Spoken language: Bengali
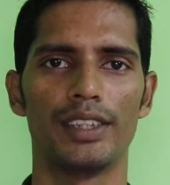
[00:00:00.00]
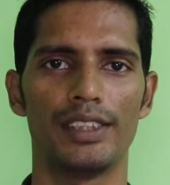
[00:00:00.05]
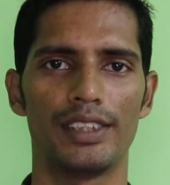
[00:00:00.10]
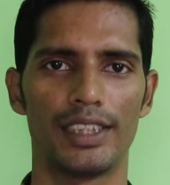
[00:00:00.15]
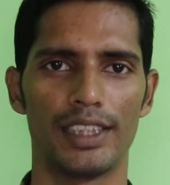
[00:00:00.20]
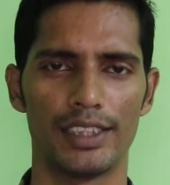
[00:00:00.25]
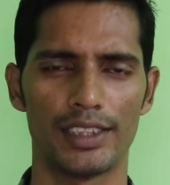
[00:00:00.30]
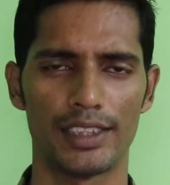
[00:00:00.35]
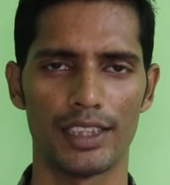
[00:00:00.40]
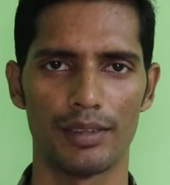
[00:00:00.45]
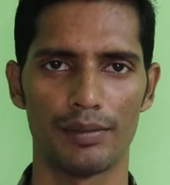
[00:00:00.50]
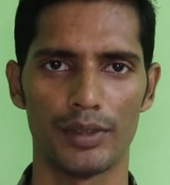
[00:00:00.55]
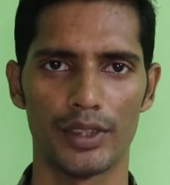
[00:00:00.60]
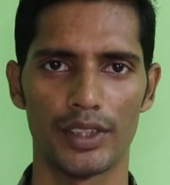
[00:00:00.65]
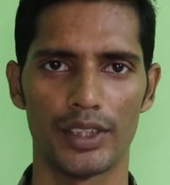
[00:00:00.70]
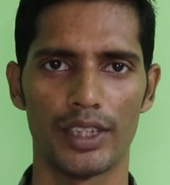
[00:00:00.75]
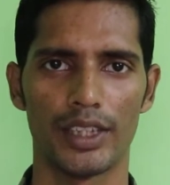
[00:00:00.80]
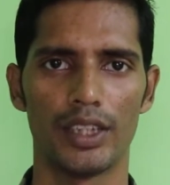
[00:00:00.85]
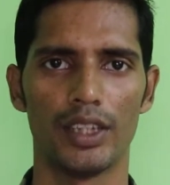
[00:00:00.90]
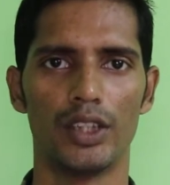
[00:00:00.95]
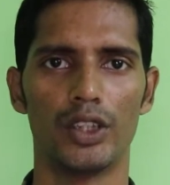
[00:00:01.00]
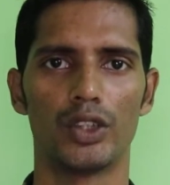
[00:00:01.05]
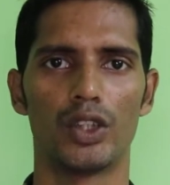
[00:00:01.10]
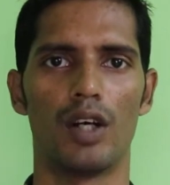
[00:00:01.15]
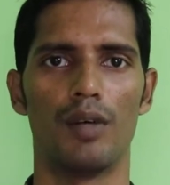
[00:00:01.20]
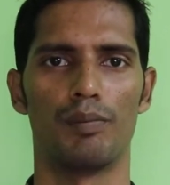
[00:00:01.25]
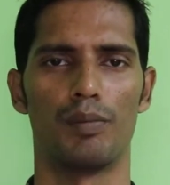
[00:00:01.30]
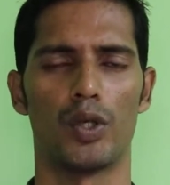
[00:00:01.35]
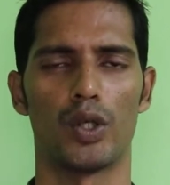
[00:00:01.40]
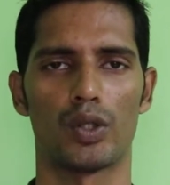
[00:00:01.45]
রেজিস্ট্যান্সের মধ্যে
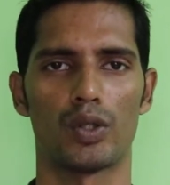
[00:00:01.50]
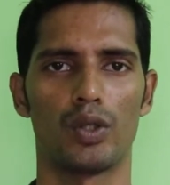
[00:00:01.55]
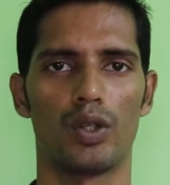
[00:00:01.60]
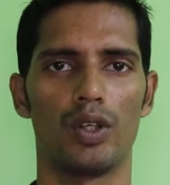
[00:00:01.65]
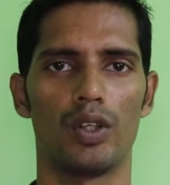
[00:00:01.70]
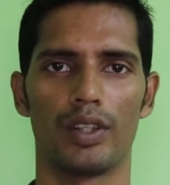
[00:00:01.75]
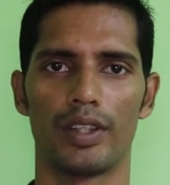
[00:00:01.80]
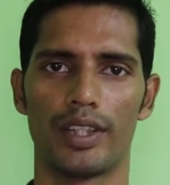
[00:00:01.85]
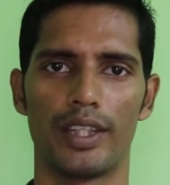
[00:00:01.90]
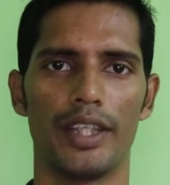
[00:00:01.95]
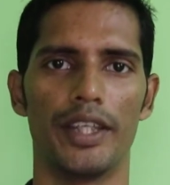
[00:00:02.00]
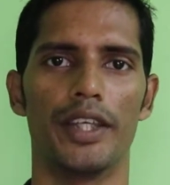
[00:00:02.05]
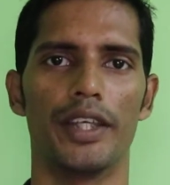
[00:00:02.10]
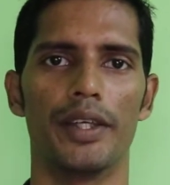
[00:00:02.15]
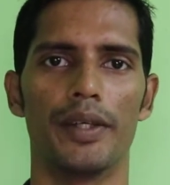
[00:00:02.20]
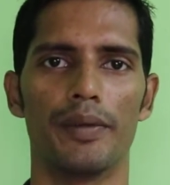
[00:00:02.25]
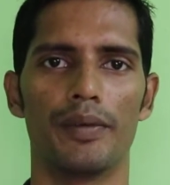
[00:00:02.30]
সম্পর্ক কী